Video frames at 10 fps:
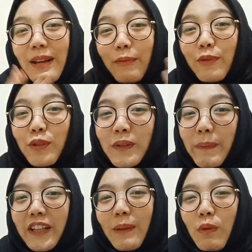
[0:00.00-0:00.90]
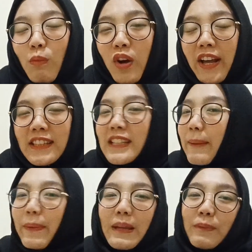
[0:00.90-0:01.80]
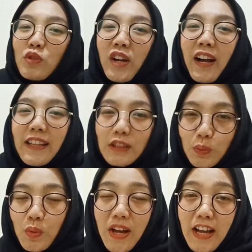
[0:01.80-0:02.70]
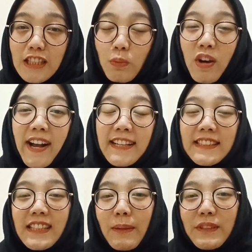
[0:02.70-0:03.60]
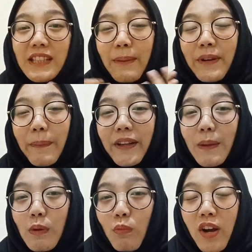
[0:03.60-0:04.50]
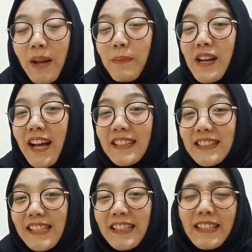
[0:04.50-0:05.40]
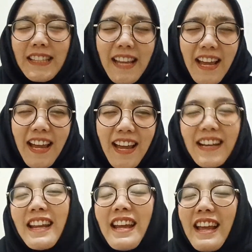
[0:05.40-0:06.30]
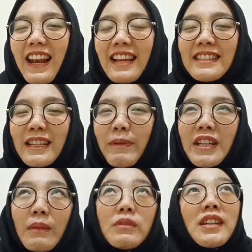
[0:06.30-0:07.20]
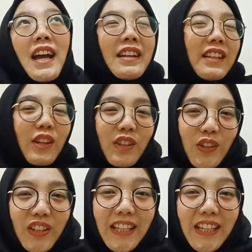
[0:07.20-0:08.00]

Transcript: untuk mendapatkan omongan ya kalian penjual garis dua semoga kalian segera bisa mendapatkan omongan berhasil dan lancar banyak keberkahan di tahun-tahun